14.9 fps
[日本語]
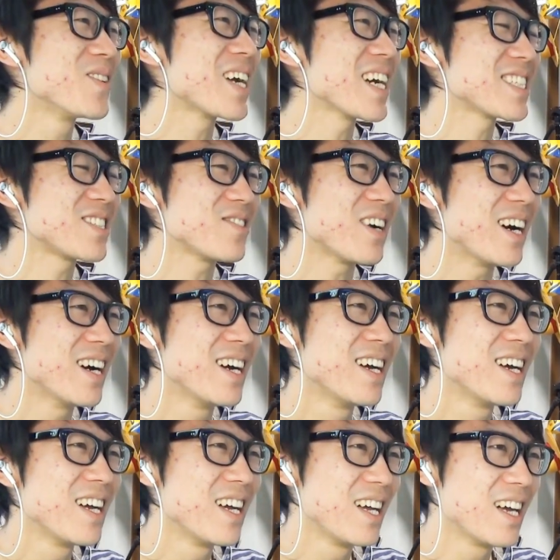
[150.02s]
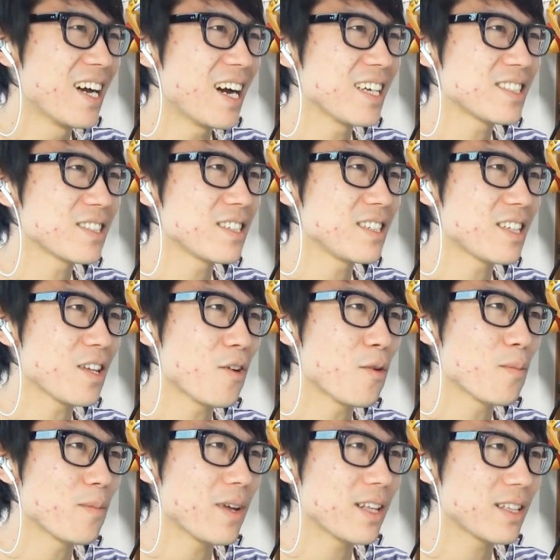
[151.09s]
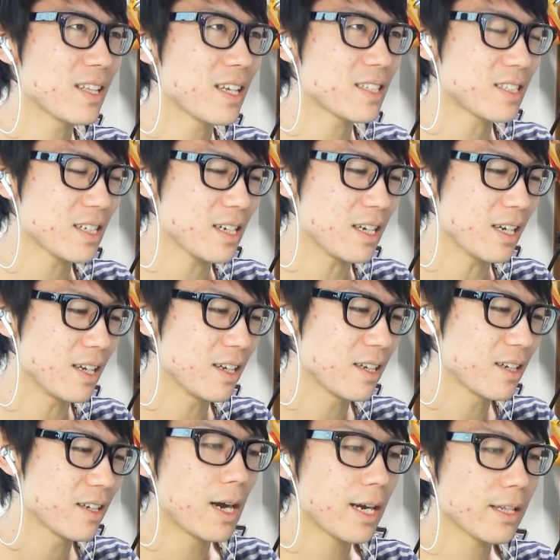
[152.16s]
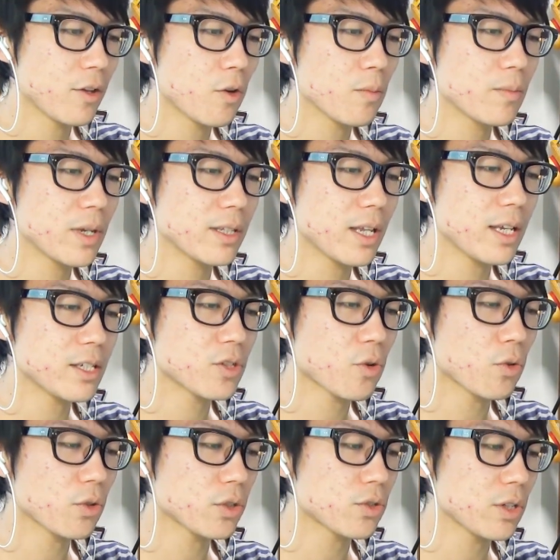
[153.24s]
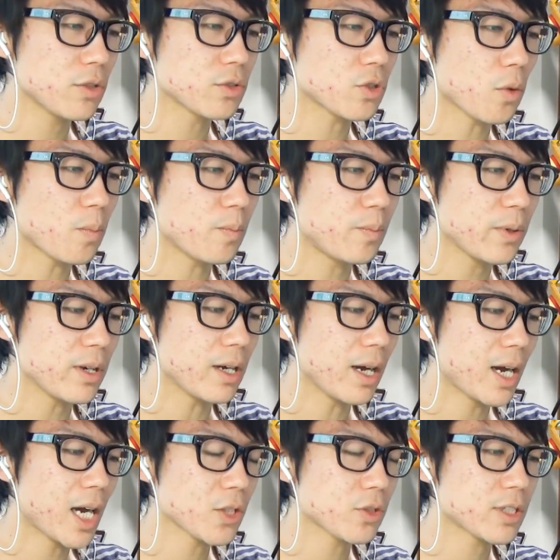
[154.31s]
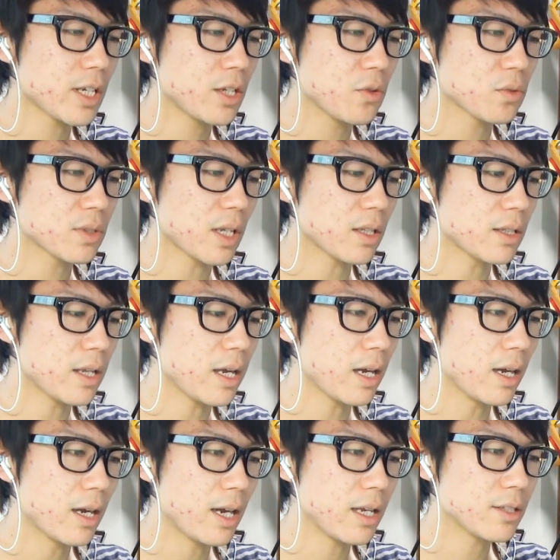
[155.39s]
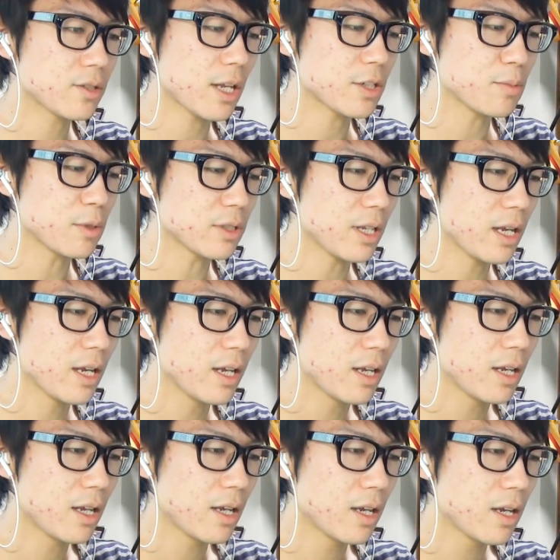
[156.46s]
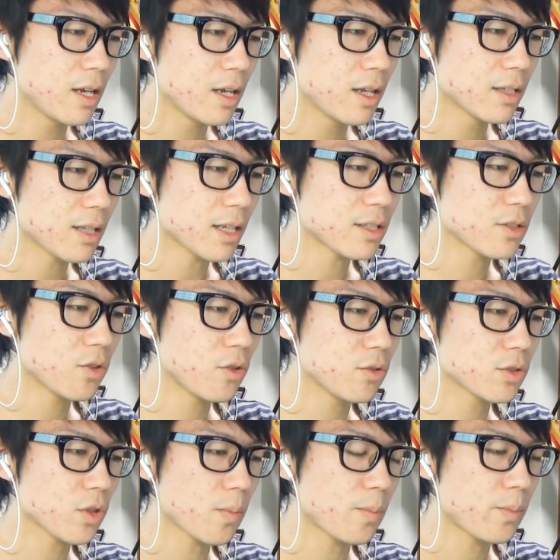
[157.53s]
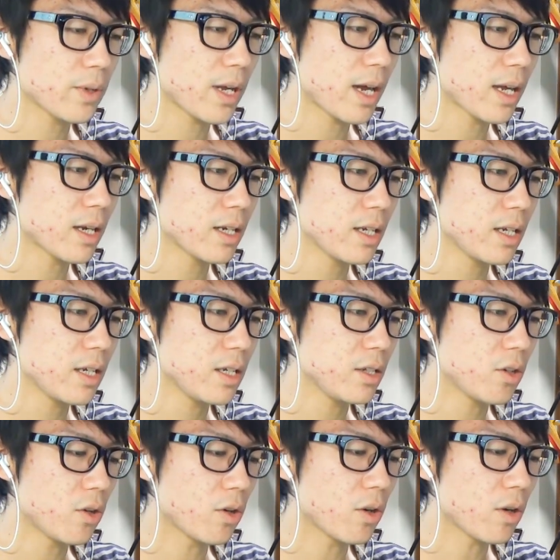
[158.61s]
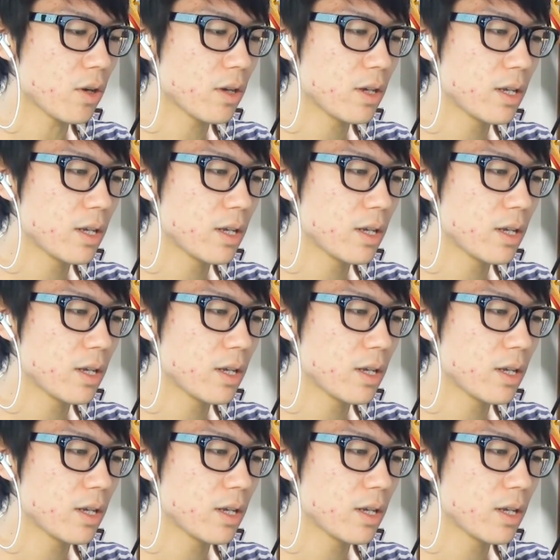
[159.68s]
昔ははい続いて4面ですはいで4面で一応この人にウソップあと全員4なんではい大丈夫ですねタツノウソップやリーノ